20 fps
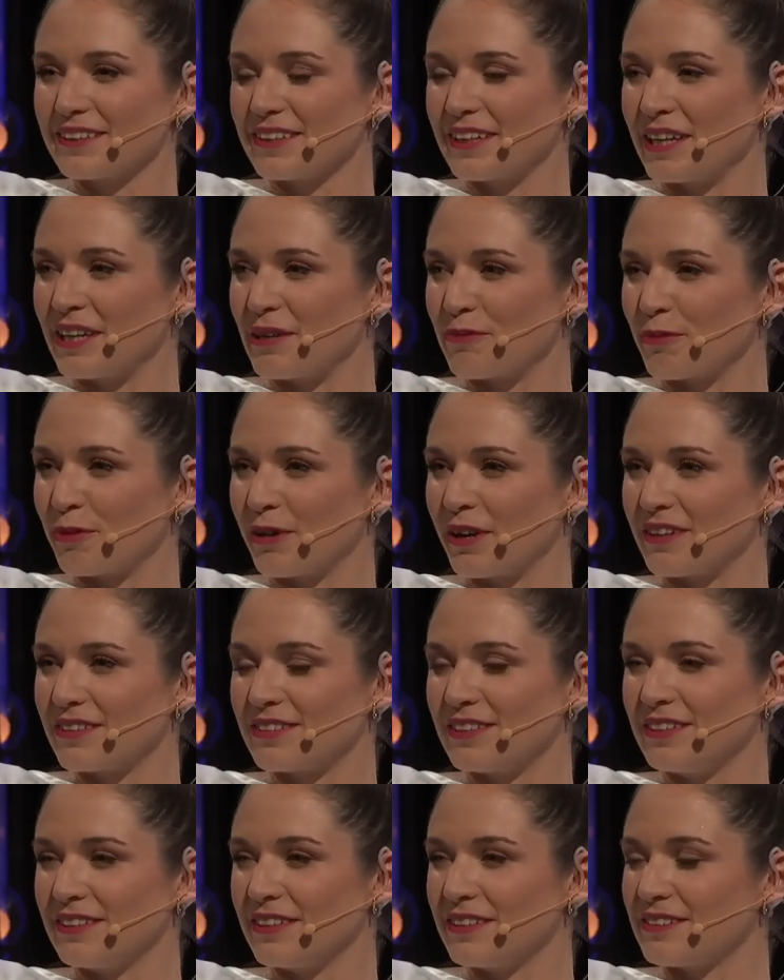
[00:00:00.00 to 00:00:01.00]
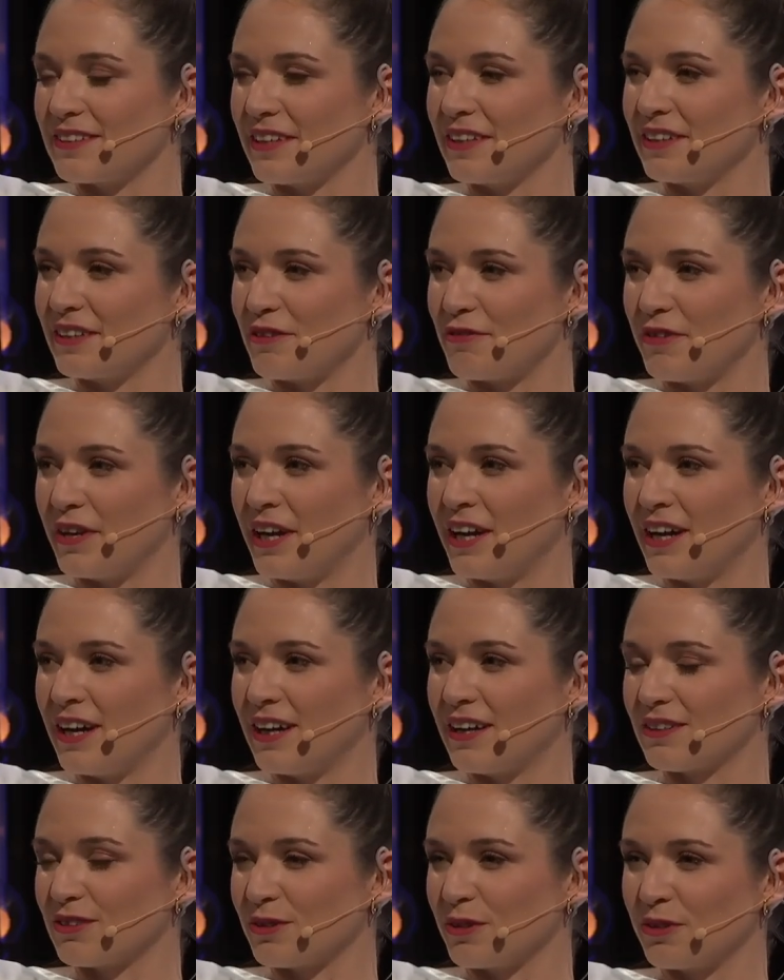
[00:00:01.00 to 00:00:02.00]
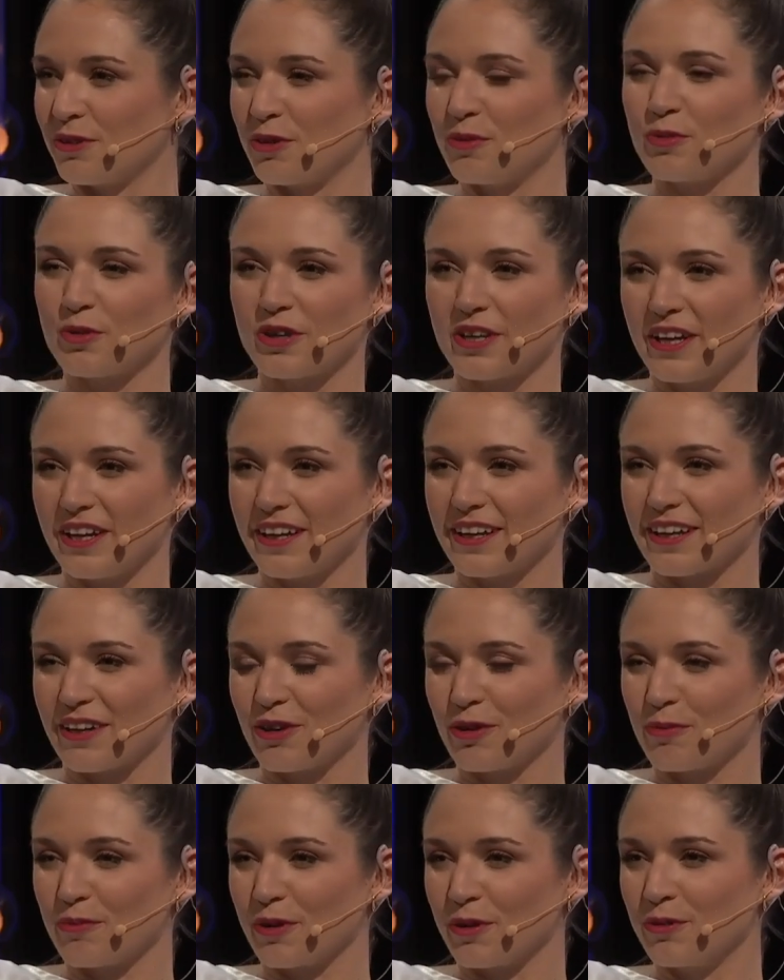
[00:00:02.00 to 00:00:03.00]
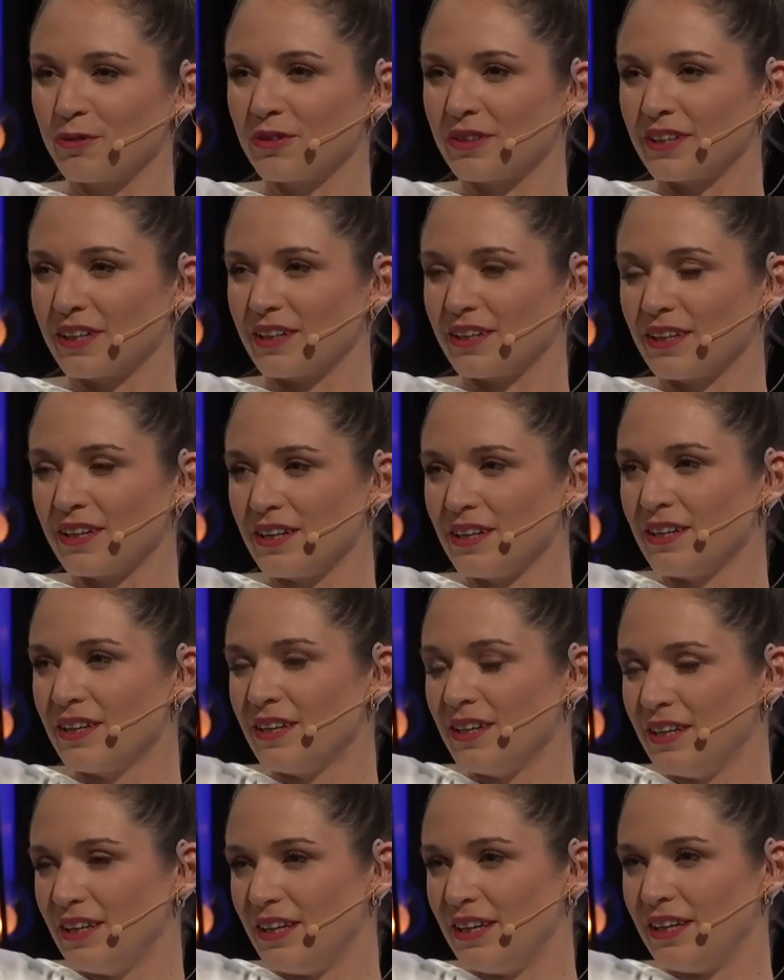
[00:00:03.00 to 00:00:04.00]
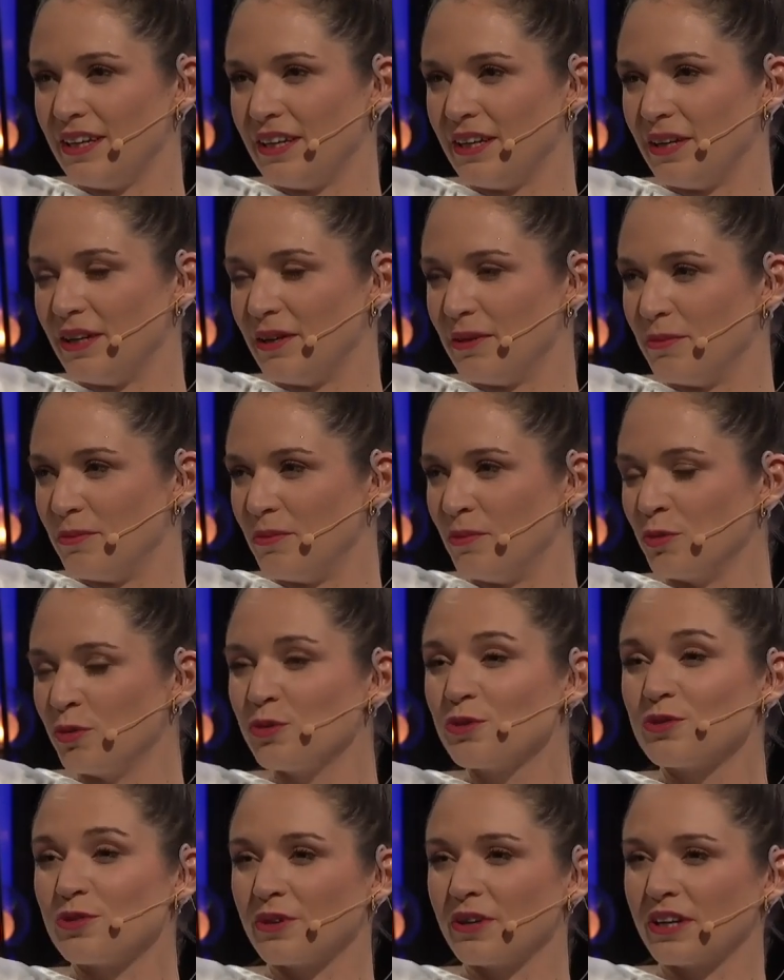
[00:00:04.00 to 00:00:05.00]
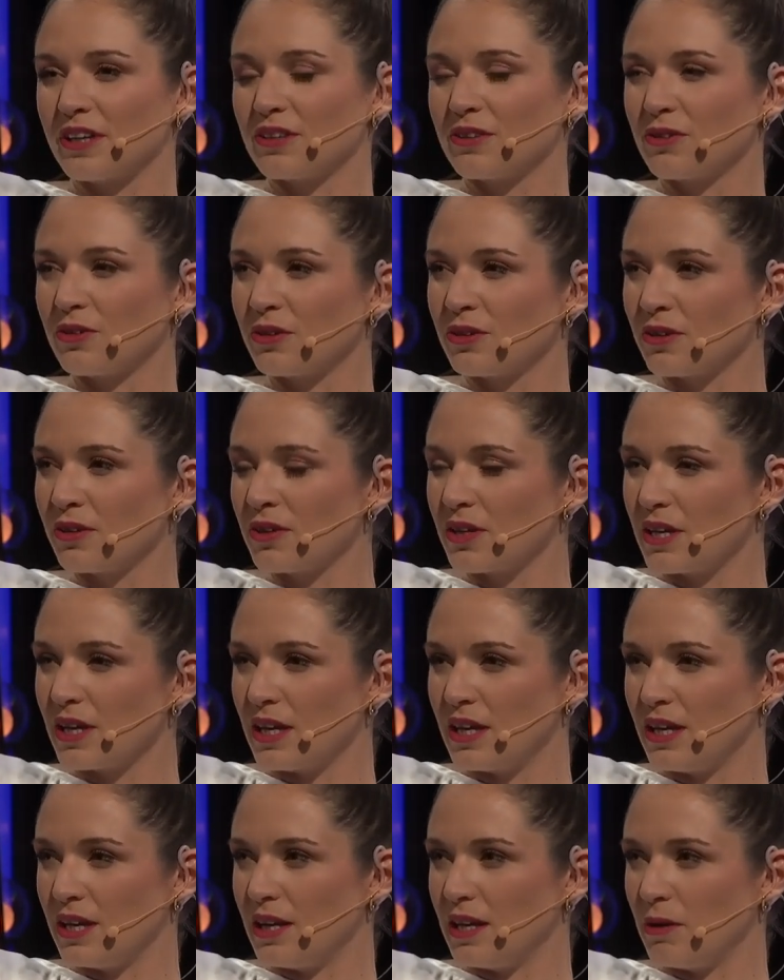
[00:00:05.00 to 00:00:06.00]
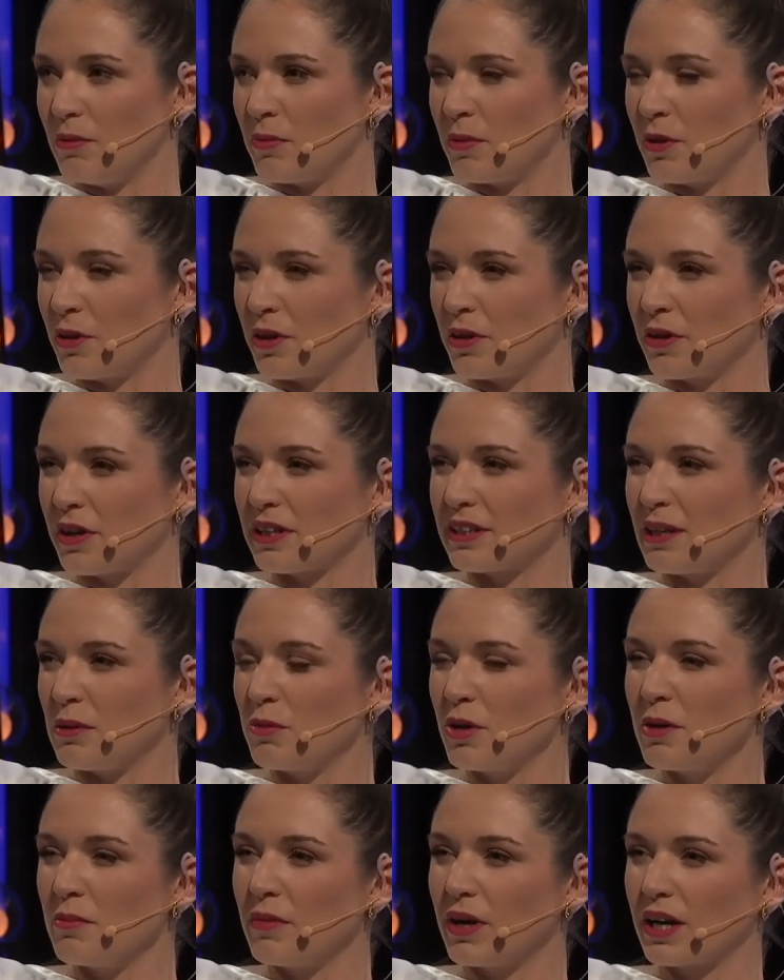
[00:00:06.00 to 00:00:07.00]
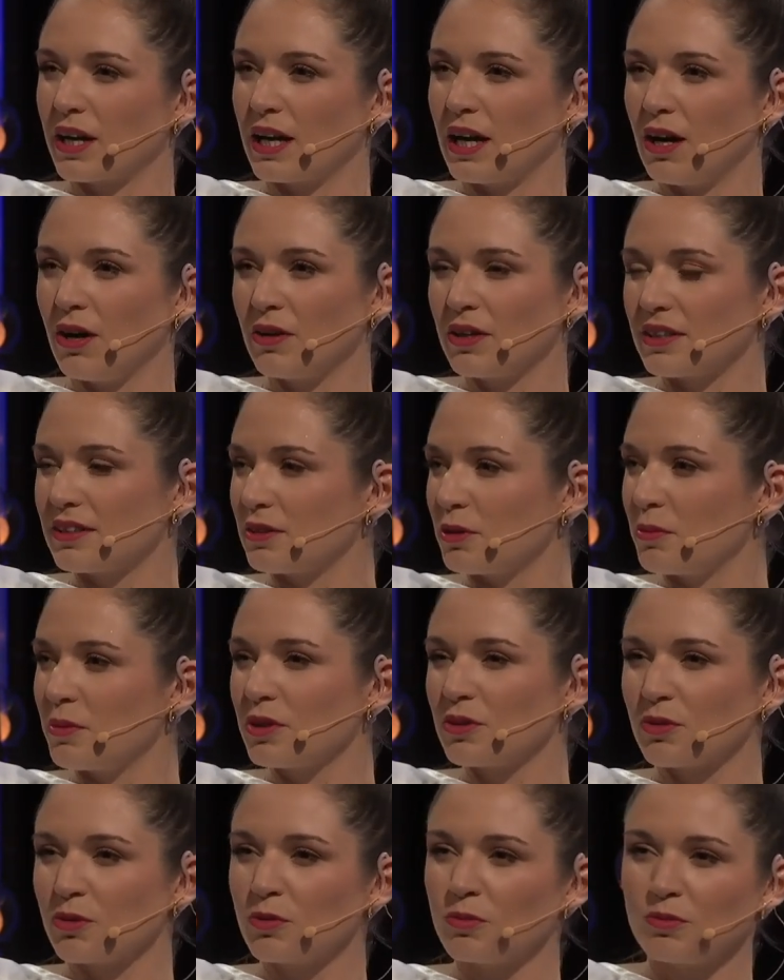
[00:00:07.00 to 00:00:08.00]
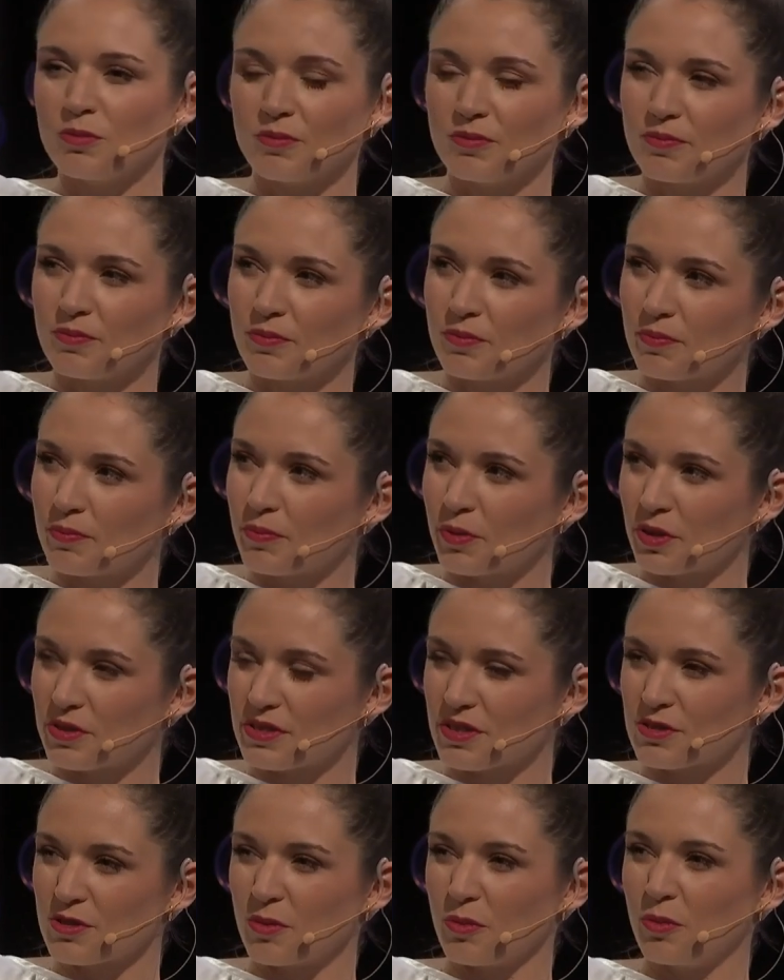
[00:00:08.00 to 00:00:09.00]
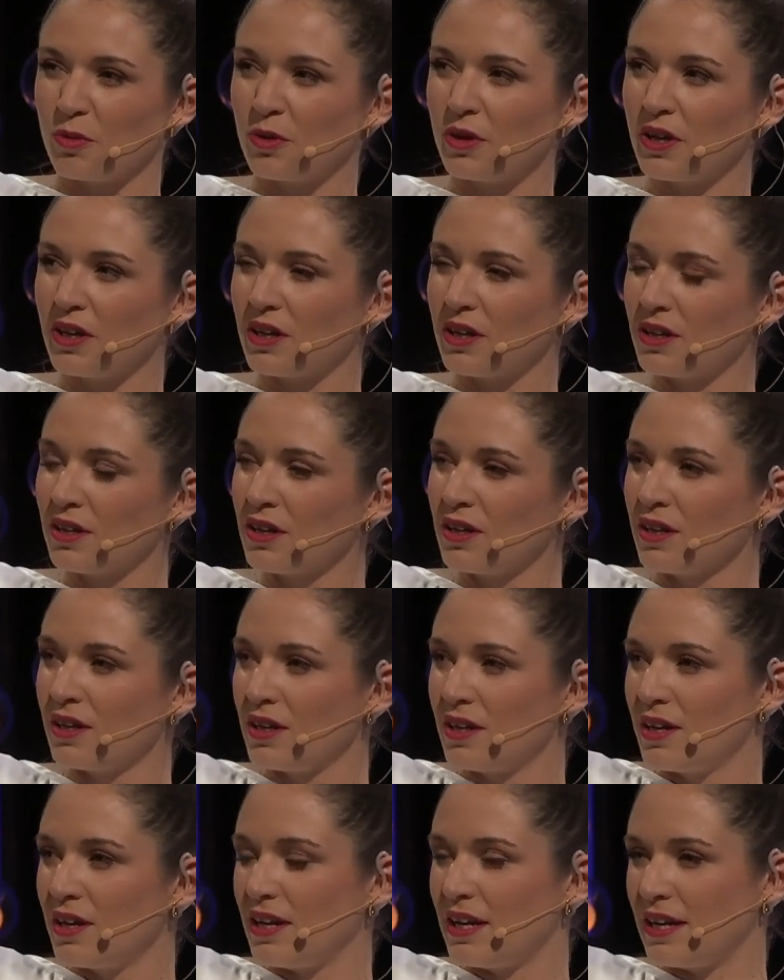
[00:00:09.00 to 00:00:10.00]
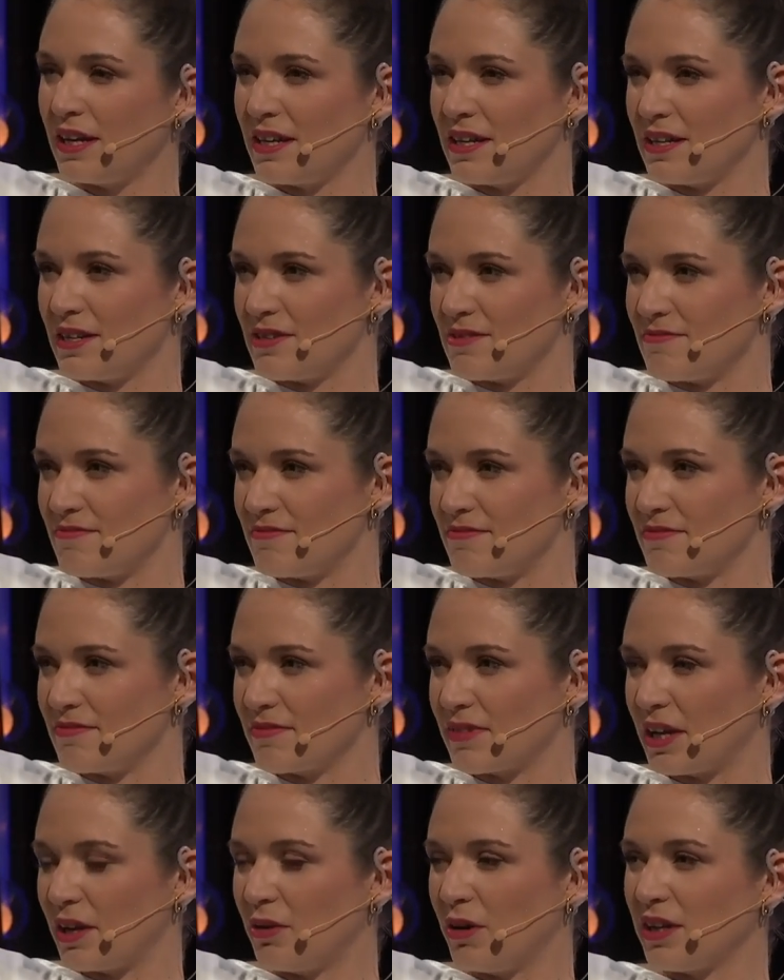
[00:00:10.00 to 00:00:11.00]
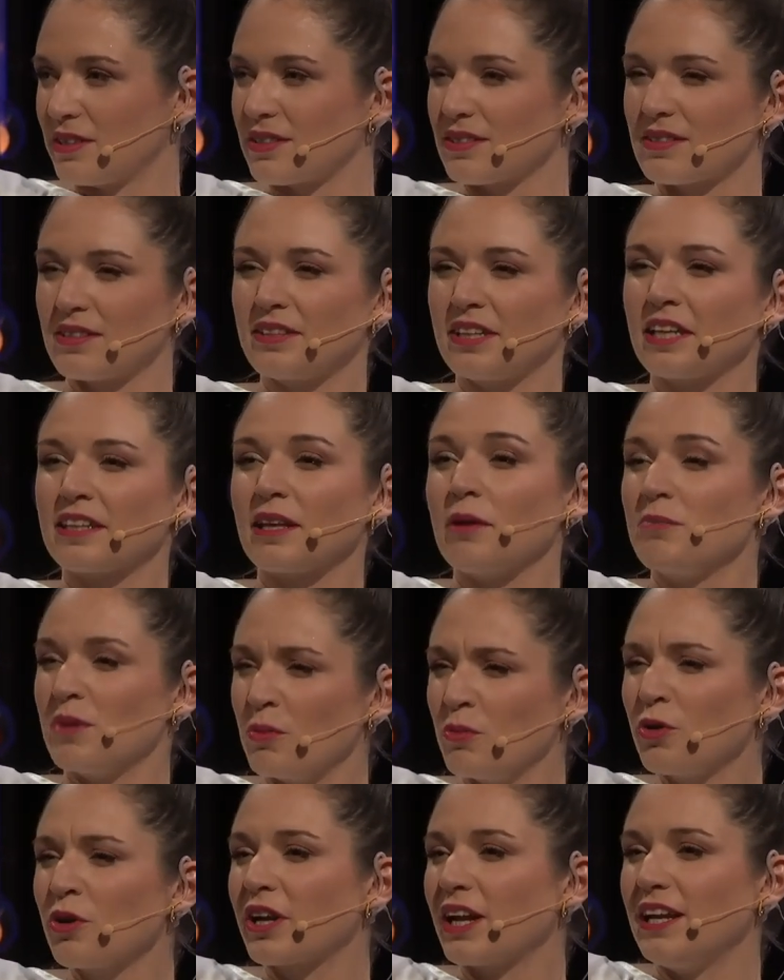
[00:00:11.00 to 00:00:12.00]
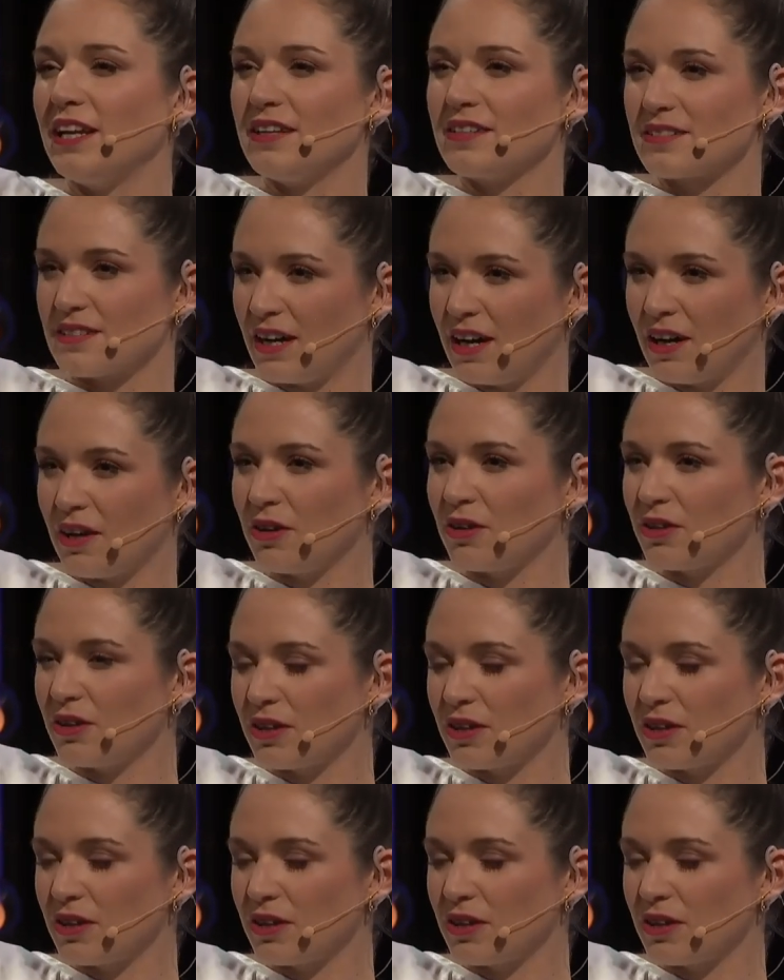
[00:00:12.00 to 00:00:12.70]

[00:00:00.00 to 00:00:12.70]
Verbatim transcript: eh, podrán sentirse identificadas, sobre todo mujeres que nos preguntan eh, mucho esto, eh, pero creo que estamos embarcados en este momento en un proceso muy que nos hace sentir también muy realizados